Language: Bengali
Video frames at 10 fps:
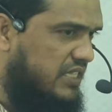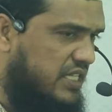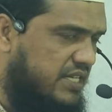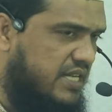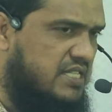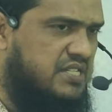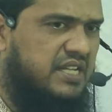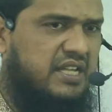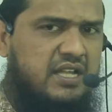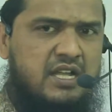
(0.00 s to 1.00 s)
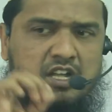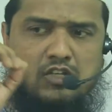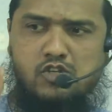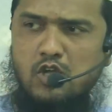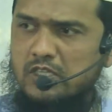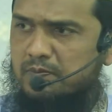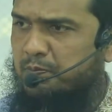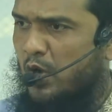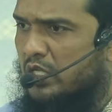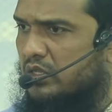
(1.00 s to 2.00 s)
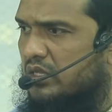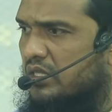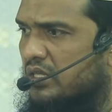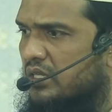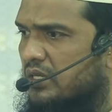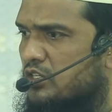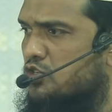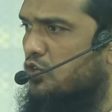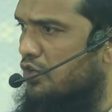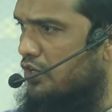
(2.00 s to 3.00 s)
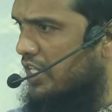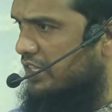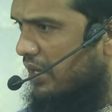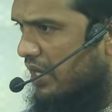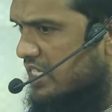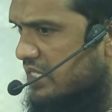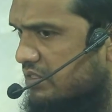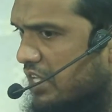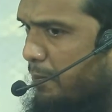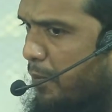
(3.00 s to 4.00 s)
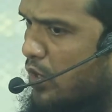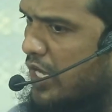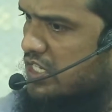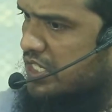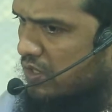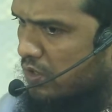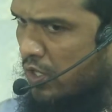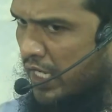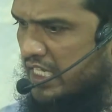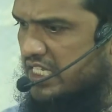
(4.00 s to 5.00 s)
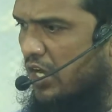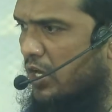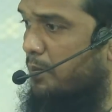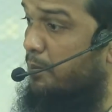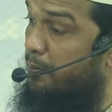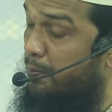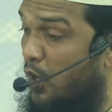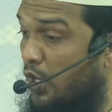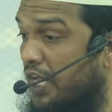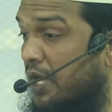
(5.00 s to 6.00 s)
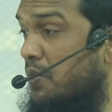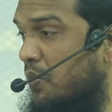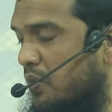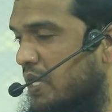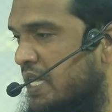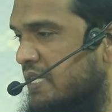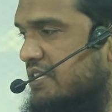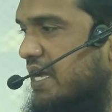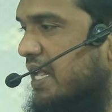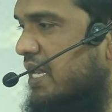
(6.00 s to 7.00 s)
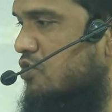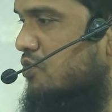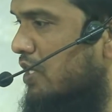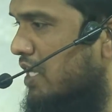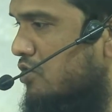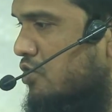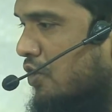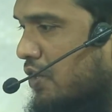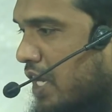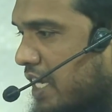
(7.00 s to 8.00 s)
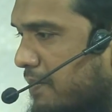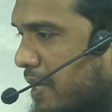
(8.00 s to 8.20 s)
তাদের কাছে সৎপথ সুন্নাতের রাস্তা প্রকাশিত হয়ে যাওয়ার পরেও যারা রসুলের সন্নাকে